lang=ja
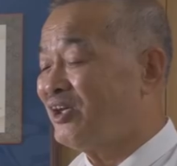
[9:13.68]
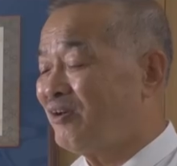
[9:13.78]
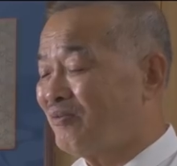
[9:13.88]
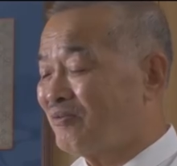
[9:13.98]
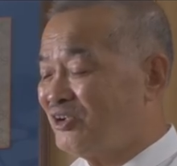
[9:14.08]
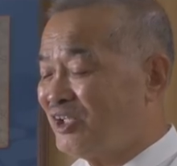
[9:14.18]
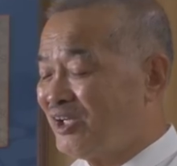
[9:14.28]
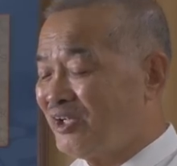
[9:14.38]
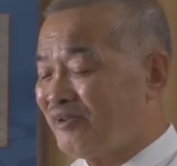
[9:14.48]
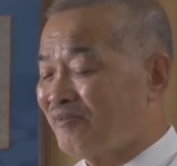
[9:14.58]
2機をこち
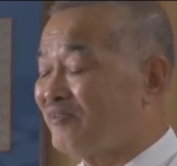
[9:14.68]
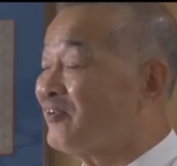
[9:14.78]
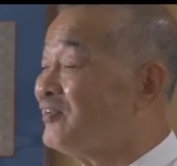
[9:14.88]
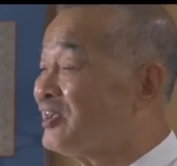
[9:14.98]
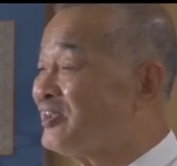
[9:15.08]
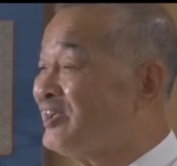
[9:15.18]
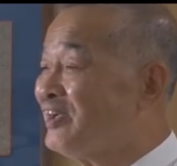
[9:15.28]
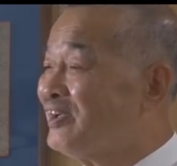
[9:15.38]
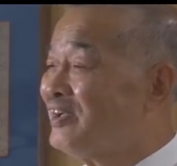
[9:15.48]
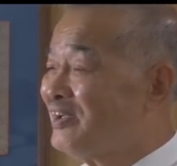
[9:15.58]
らで取るというやつ
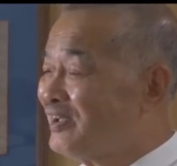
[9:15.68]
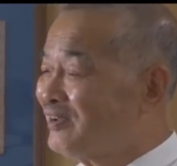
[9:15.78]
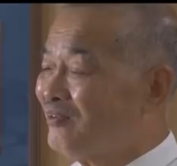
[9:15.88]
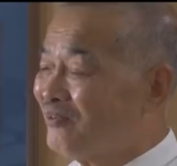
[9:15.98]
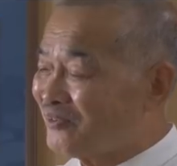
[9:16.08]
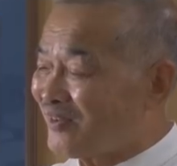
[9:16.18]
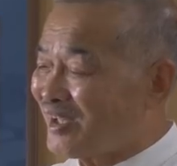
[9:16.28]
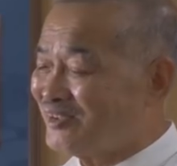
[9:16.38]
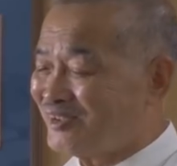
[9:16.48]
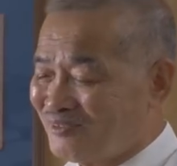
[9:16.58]
ねこう
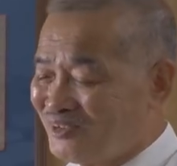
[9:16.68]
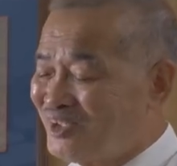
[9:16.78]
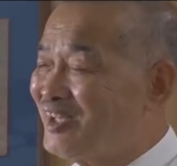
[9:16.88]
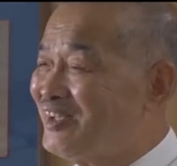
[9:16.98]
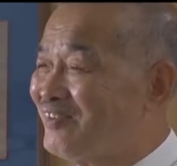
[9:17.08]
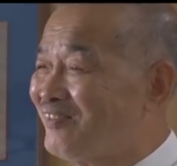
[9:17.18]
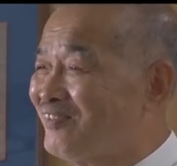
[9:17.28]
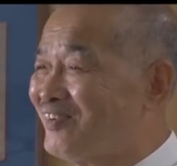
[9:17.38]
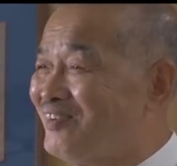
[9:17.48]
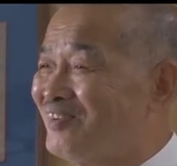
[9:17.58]
取らずにこちらで
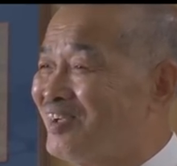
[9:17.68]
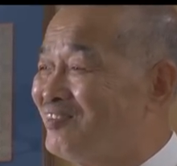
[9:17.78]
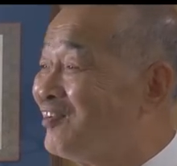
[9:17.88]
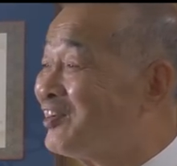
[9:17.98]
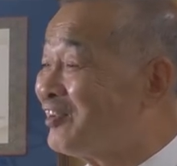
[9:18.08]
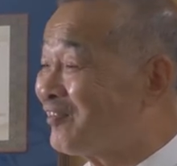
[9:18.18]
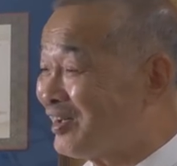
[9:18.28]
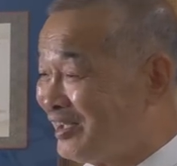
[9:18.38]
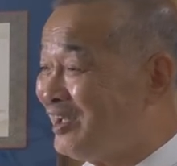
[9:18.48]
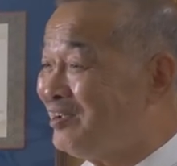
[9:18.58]
取るというような動きと
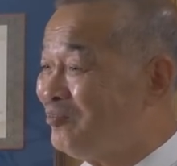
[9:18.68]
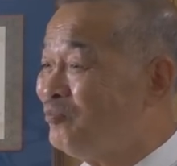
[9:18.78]
かね